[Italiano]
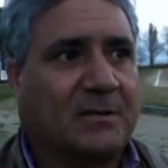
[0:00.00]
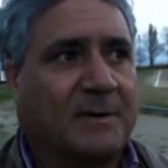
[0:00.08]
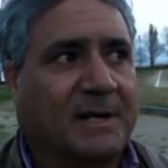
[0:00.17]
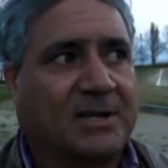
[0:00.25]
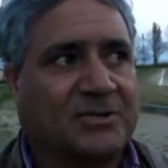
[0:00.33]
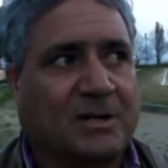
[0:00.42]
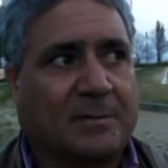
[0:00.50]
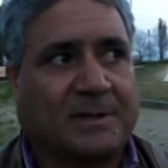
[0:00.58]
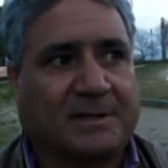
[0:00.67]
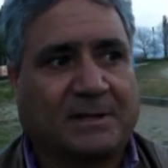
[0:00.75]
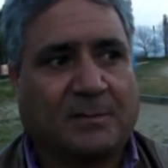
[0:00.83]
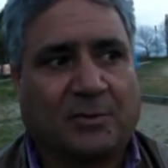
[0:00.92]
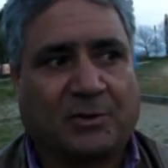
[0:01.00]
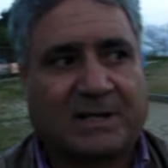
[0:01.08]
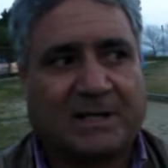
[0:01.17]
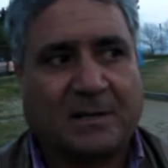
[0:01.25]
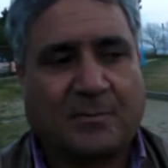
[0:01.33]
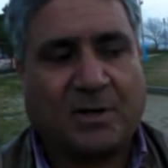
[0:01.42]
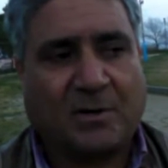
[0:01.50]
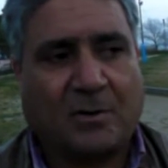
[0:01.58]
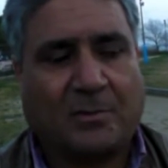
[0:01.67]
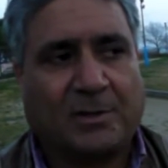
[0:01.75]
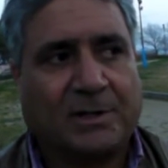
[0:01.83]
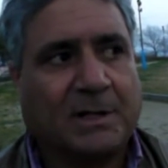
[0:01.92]
domenica c'è una partita importante a
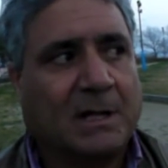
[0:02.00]
Pianopoli.